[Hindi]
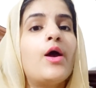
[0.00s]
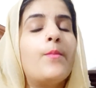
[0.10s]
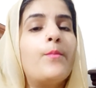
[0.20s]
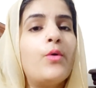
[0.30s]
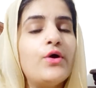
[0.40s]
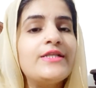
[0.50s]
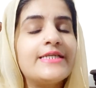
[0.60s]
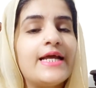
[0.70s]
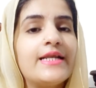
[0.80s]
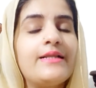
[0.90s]
बोल
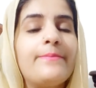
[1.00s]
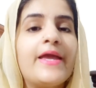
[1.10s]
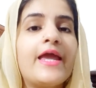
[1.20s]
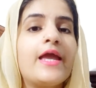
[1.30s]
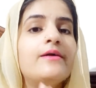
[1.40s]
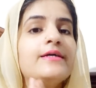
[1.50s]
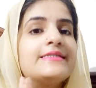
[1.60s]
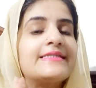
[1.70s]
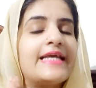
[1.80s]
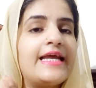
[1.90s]
चैनल पे
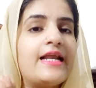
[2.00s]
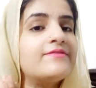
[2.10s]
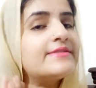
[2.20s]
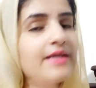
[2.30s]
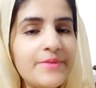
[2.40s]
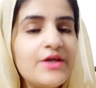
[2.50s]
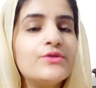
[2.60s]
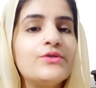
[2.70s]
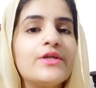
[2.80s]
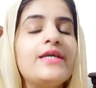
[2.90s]
इसके अलावा समी
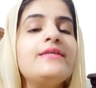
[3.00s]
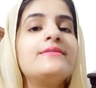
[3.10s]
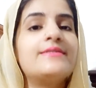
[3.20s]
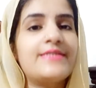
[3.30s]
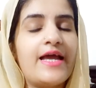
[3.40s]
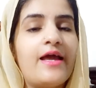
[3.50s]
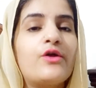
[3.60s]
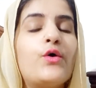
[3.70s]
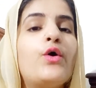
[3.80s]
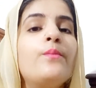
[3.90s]
को तो नहीं शहर
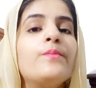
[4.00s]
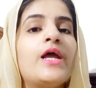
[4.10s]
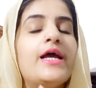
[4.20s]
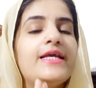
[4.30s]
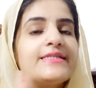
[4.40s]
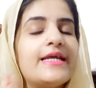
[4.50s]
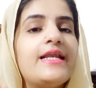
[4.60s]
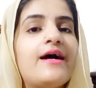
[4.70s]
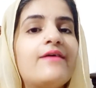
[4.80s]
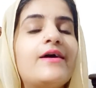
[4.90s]
को इसके
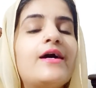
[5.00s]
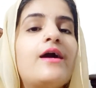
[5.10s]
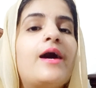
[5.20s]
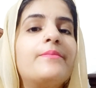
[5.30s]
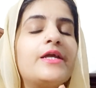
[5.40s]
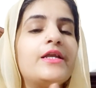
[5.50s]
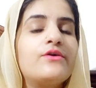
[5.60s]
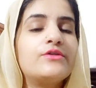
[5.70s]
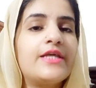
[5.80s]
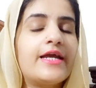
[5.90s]
अलावा हमने
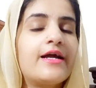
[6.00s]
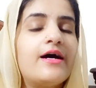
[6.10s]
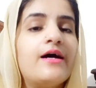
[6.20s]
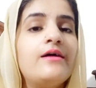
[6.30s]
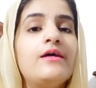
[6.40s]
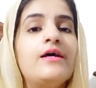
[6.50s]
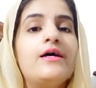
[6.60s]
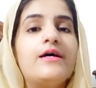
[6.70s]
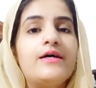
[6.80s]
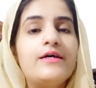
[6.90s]
इनको देखा
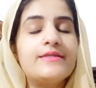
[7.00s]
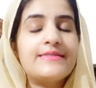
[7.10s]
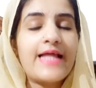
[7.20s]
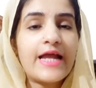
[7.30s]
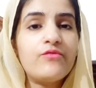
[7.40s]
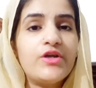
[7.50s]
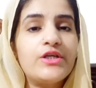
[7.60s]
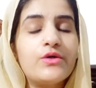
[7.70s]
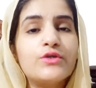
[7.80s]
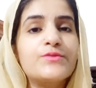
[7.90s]
स्नैक
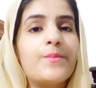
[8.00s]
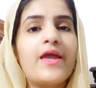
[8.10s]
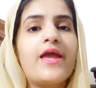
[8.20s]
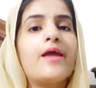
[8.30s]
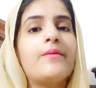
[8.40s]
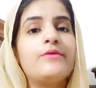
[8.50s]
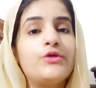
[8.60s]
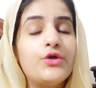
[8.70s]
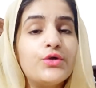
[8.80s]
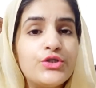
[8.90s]
वीडियोस पे
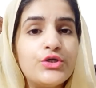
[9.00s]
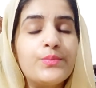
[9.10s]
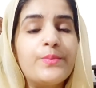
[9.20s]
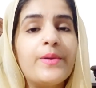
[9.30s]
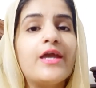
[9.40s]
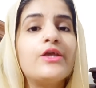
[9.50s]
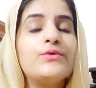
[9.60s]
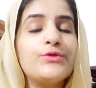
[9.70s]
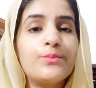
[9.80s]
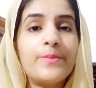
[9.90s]
यूट्यूब पे
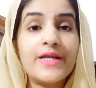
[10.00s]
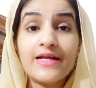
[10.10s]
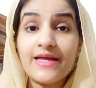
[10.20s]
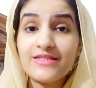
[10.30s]
यूट्यूब पे इनका एक